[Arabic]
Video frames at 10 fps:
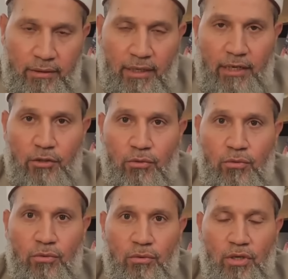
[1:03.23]

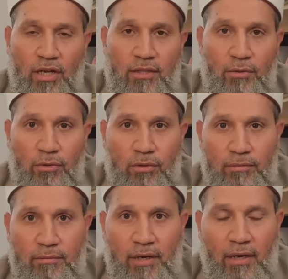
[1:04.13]
نحن
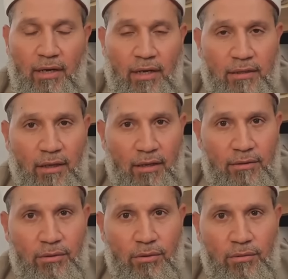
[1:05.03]
اليوم مع
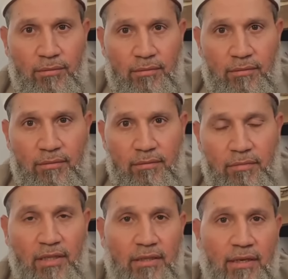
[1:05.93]
حضراتكم
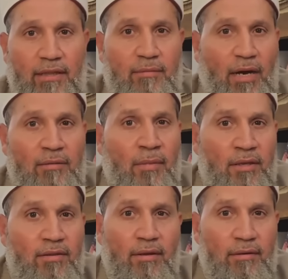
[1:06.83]
بنتكلم عن
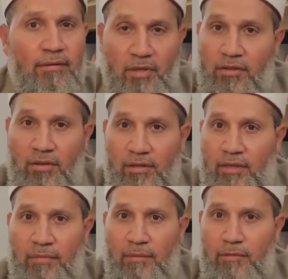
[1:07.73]
مصر مصر
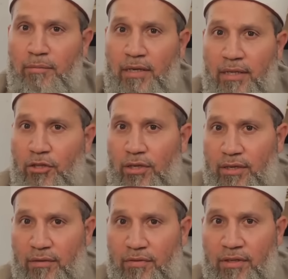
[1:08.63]
طبعا مما لا
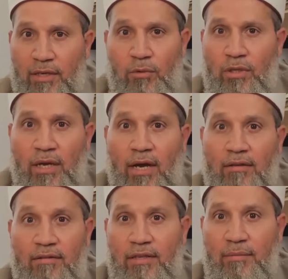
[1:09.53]
شك فيه دولة
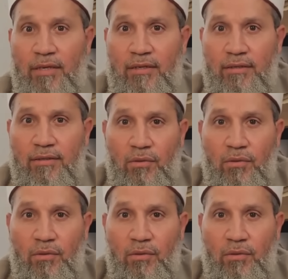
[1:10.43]
عظيمة